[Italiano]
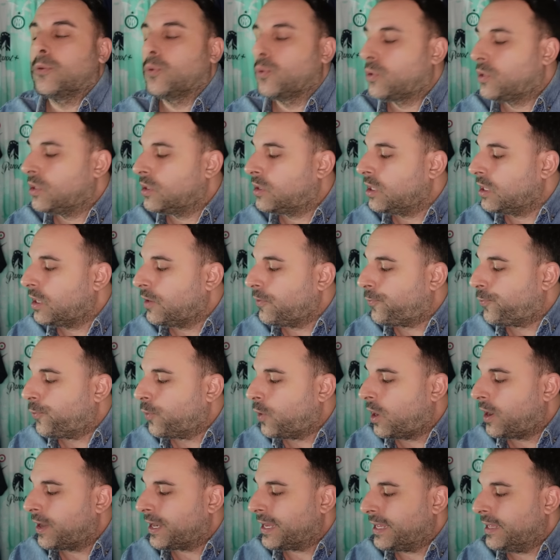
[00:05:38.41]
tutti tiri
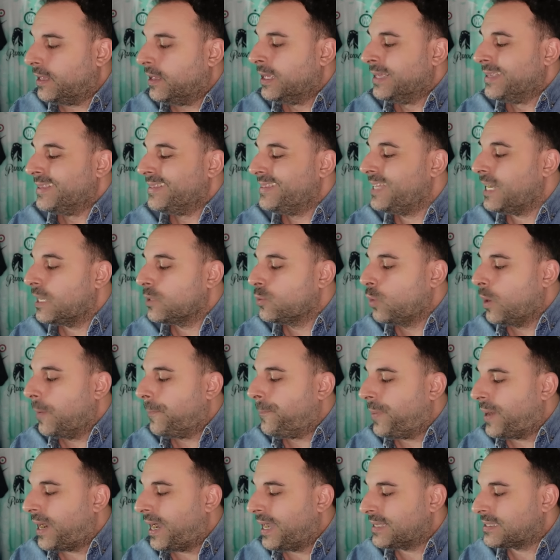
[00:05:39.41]
fuori da due
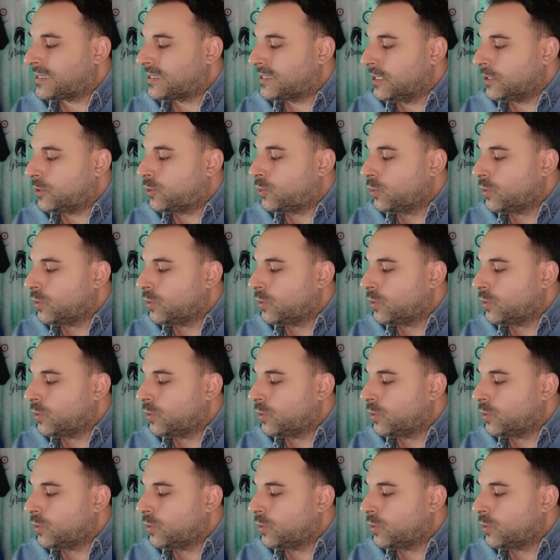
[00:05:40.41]
passi,